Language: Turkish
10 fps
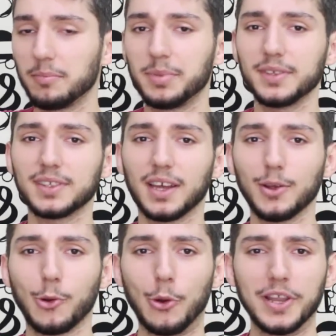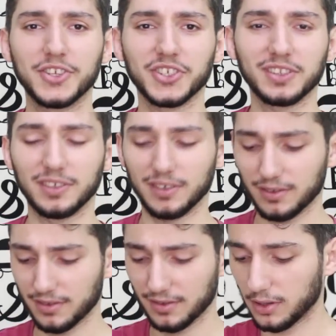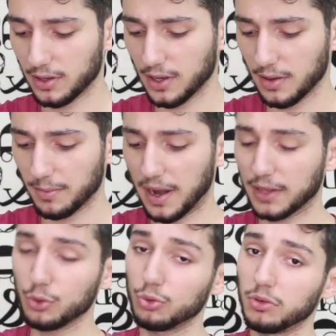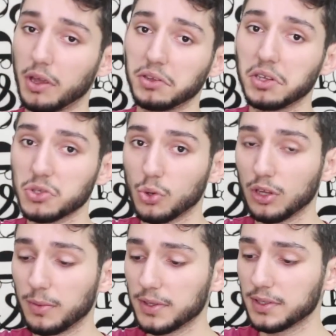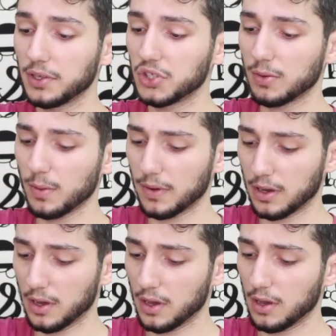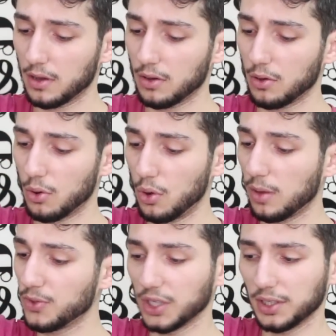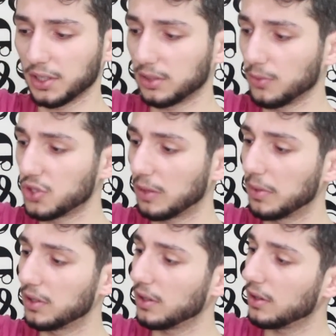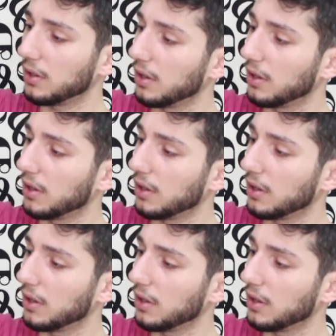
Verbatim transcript: bir tane kolye çıktı. Belki ürün hediyesi olabilir diyeceğim ama öyle bir şey dikkatimi çekmedi.